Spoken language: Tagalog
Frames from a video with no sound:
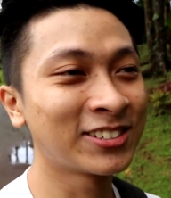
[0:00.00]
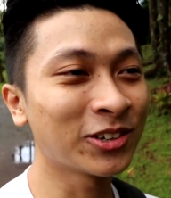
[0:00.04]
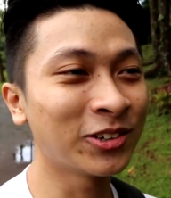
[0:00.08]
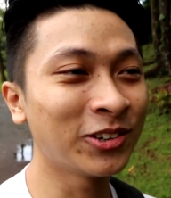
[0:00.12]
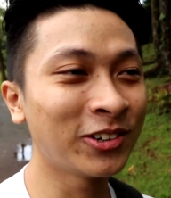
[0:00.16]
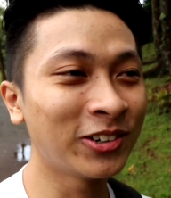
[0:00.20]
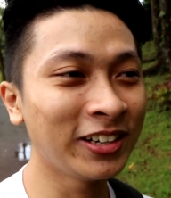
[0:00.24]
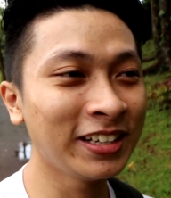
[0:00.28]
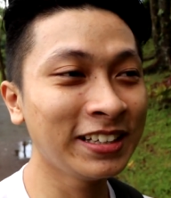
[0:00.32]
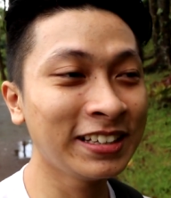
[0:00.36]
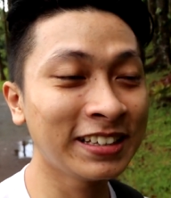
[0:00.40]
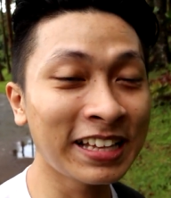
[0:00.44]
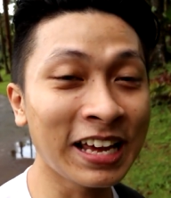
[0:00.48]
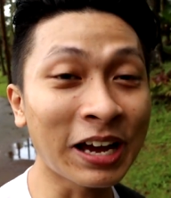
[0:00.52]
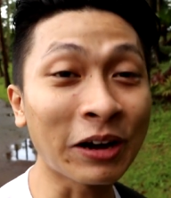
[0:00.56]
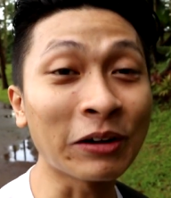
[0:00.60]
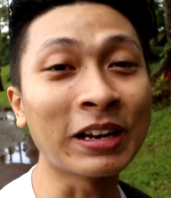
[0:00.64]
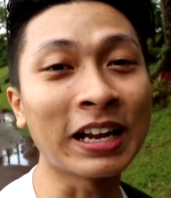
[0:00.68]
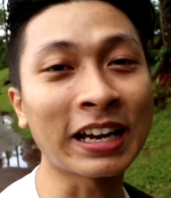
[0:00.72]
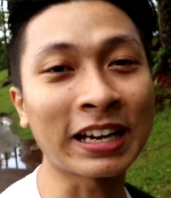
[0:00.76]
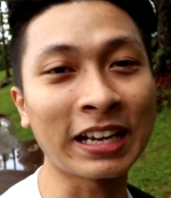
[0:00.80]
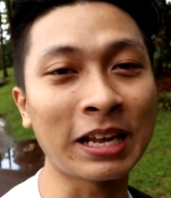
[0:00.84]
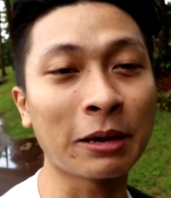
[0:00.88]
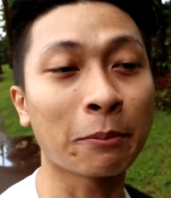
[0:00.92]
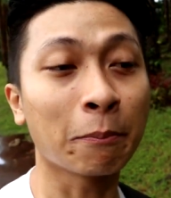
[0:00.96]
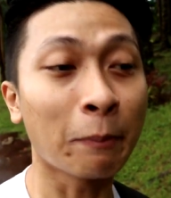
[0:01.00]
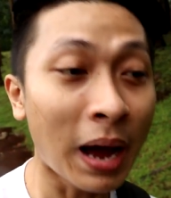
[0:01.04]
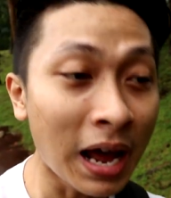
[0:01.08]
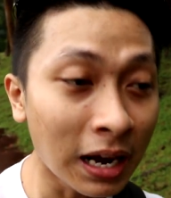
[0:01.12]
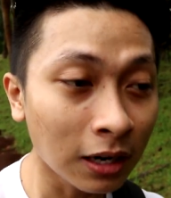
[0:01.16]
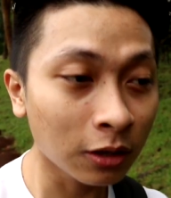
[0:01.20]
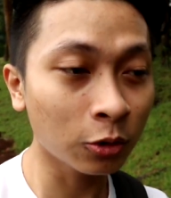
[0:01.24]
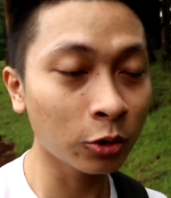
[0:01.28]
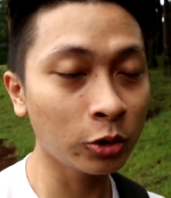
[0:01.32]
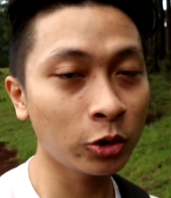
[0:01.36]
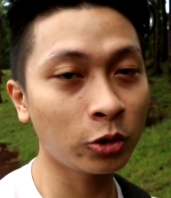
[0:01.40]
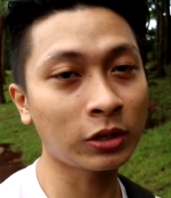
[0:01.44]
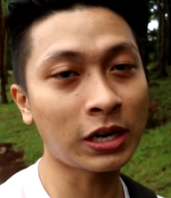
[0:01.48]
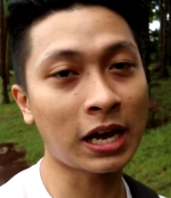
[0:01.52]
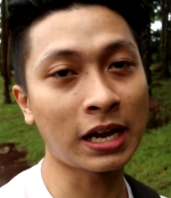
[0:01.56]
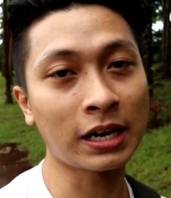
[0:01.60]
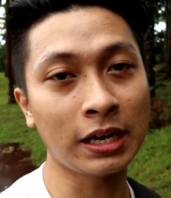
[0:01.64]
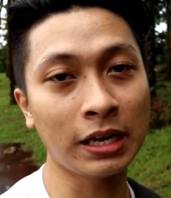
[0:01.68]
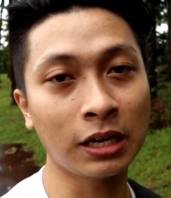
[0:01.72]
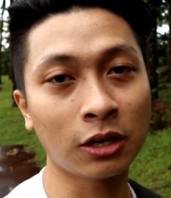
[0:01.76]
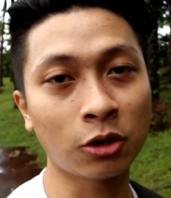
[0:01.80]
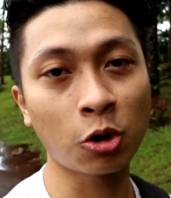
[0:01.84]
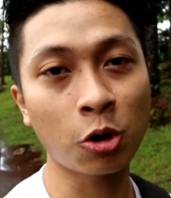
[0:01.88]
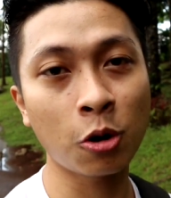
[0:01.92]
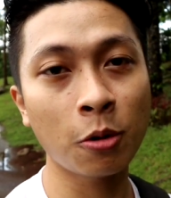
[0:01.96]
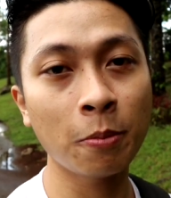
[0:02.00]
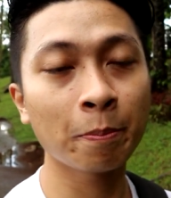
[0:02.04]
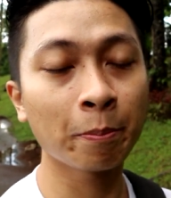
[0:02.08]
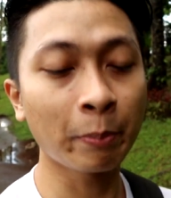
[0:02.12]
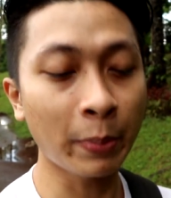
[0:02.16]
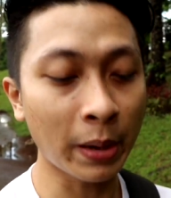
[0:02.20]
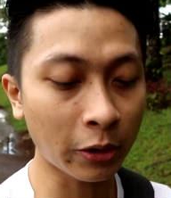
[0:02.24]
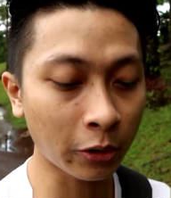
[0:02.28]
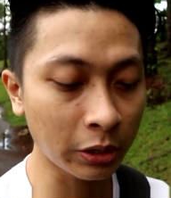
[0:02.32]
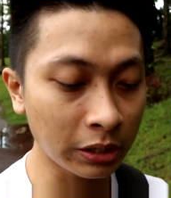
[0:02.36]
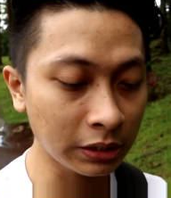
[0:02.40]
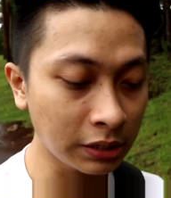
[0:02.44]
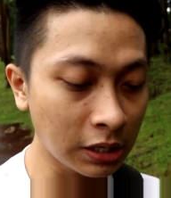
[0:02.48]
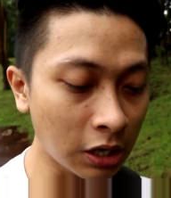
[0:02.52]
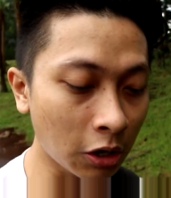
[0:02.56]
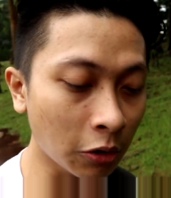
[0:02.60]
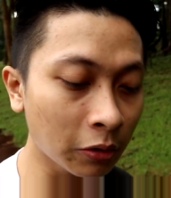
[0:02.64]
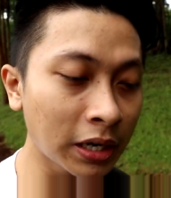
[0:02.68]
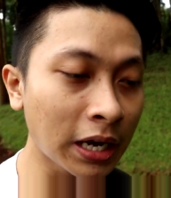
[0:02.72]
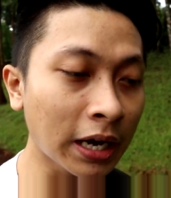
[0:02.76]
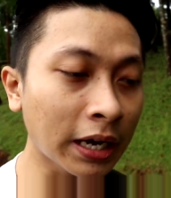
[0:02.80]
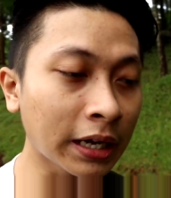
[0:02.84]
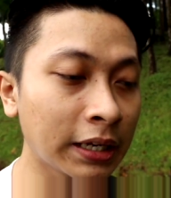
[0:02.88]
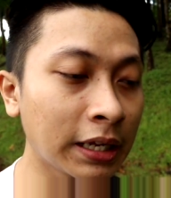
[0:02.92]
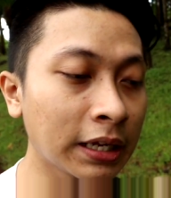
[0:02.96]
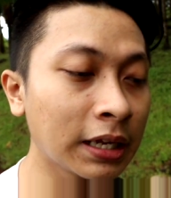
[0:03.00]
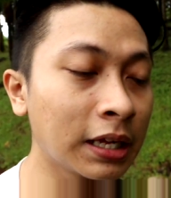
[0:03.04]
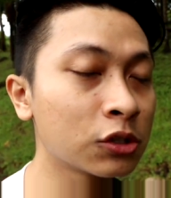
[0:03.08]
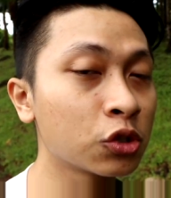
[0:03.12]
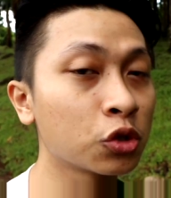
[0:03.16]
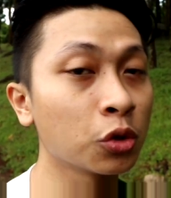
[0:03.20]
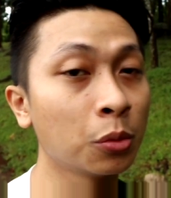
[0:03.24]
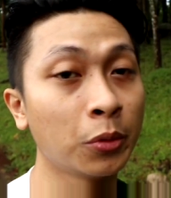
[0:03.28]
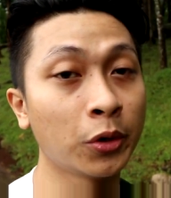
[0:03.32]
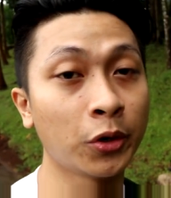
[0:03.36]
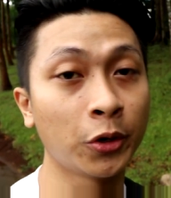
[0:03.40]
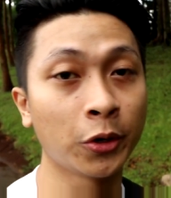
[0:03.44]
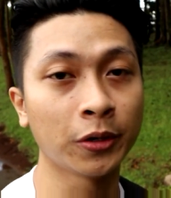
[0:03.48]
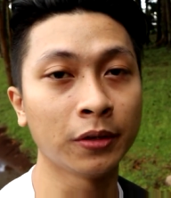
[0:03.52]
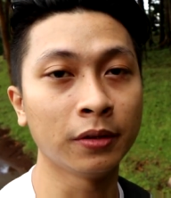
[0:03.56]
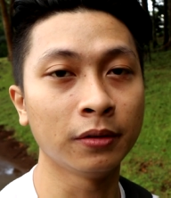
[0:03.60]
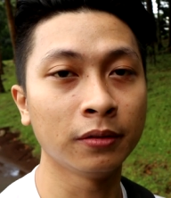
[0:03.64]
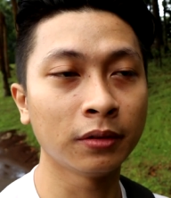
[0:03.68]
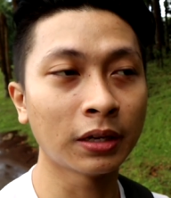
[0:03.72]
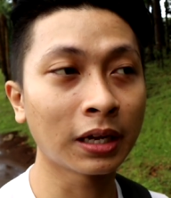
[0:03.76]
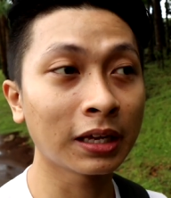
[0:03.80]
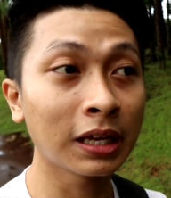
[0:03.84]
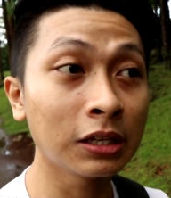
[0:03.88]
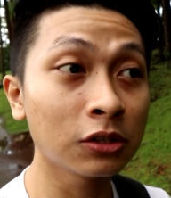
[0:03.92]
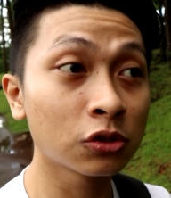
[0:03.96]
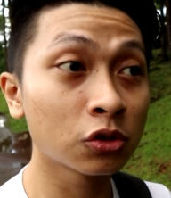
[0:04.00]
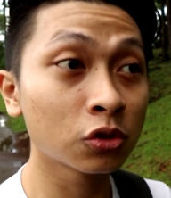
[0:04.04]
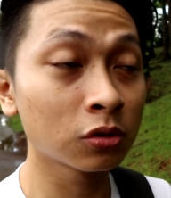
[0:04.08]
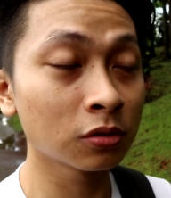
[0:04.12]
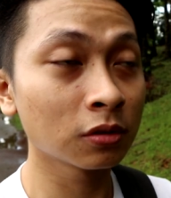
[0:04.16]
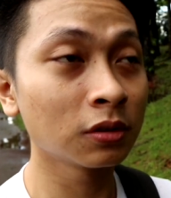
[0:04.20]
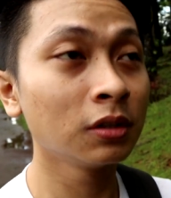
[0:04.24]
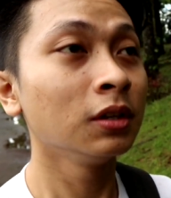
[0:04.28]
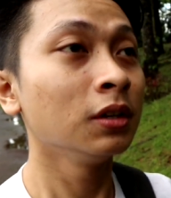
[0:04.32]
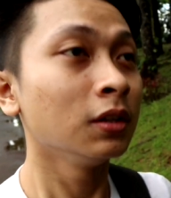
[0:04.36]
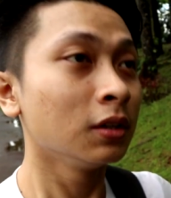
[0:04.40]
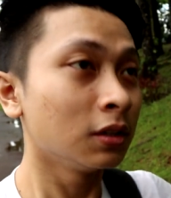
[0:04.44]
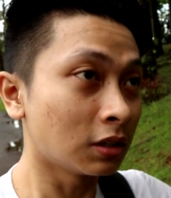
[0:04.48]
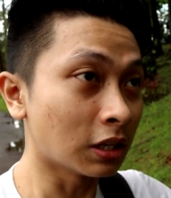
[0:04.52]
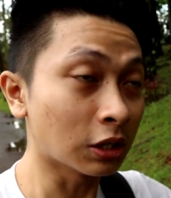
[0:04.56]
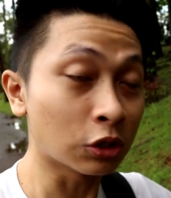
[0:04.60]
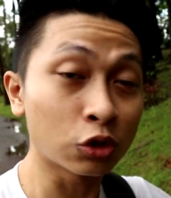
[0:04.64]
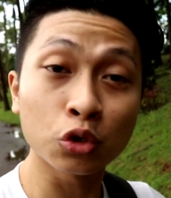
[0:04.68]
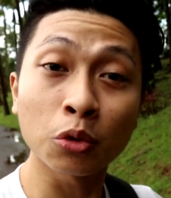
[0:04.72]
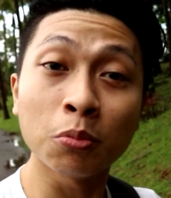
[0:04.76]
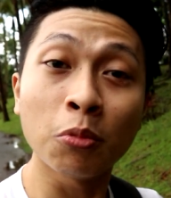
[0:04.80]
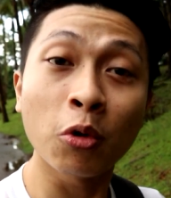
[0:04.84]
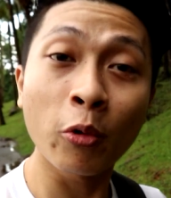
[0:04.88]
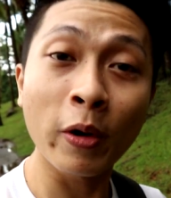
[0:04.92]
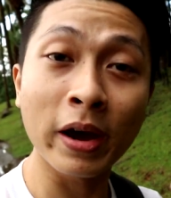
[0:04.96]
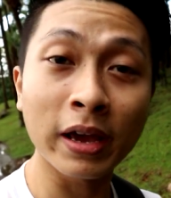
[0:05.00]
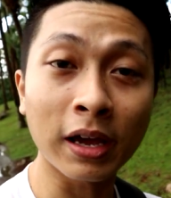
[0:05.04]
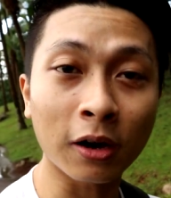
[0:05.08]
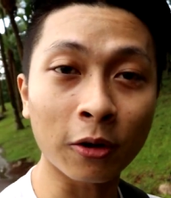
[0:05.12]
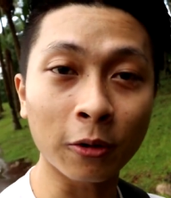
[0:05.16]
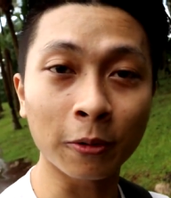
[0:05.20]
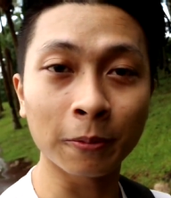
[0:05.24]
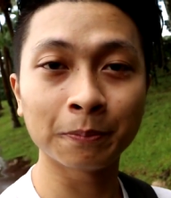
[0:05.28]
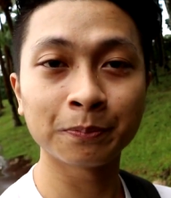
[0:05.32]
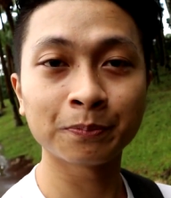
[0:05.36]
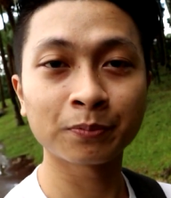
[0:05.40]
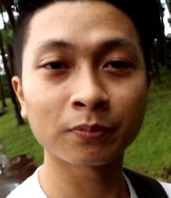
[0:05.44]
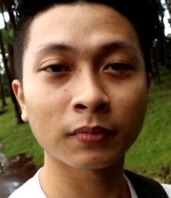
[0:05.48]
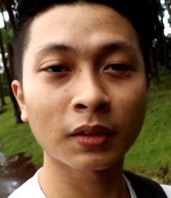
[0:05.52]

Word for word: so, hindi ako nakinig. Mahal ko yung nanay ko, pero hindi ako nakinig at sumunod. Naging, nagsumuway ako.